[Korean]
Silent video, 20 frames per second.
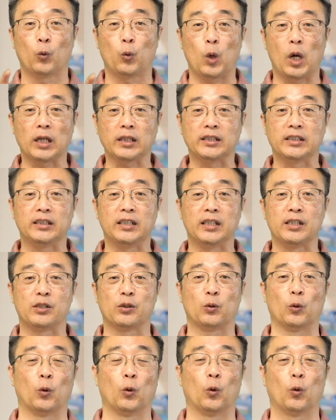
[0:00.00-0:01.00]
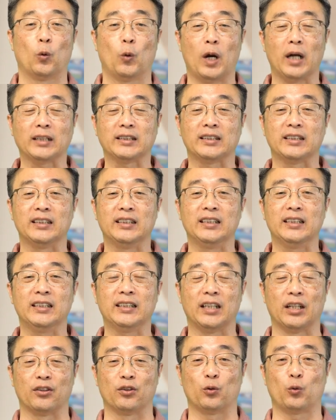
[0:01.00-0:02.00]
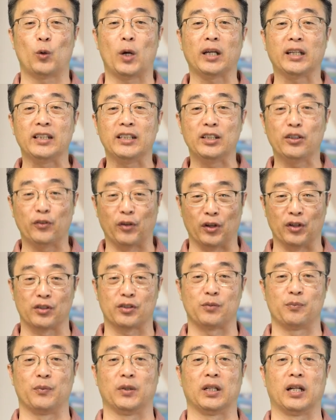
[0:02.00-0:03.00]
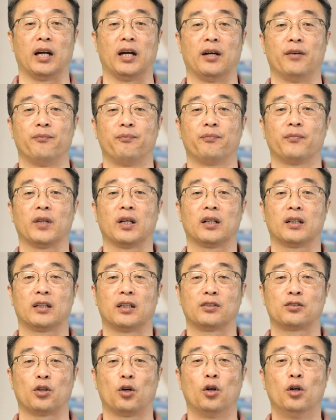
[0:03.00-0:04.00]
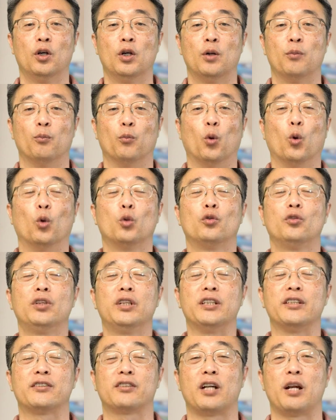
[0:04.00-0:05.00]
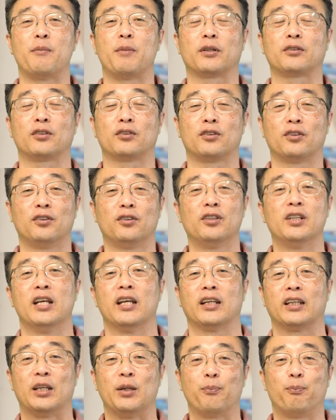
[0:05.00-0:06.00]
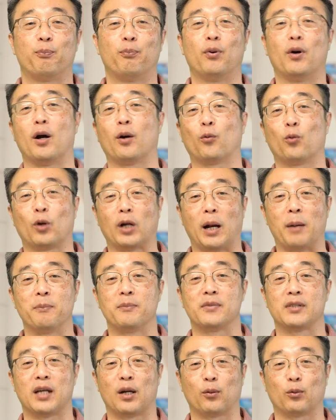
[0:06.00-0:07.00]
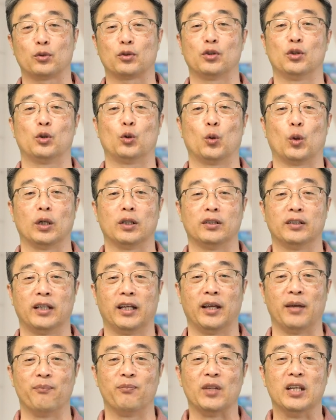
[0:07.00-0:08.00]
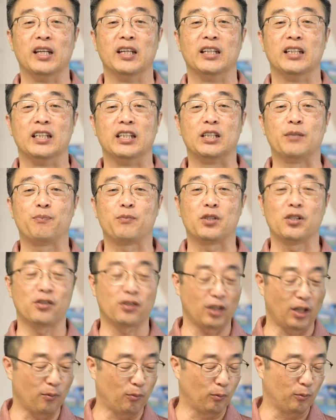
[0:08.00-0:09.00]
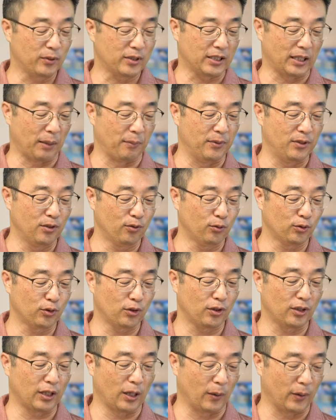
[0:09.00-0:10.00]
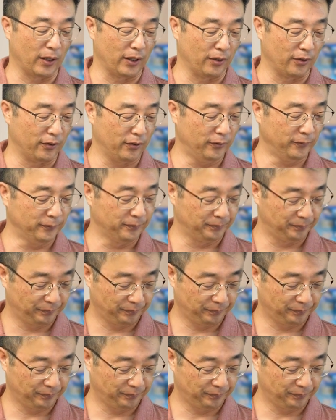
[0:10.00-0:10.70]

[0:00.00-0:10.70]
확실해지고 확신이 되, 확인이 되었습니다. 그래서 모든 이스라엘 백성들은 기뻐하고 감사하고 즐거워하는데 27절에 보면 재밌는 구절이 나와요.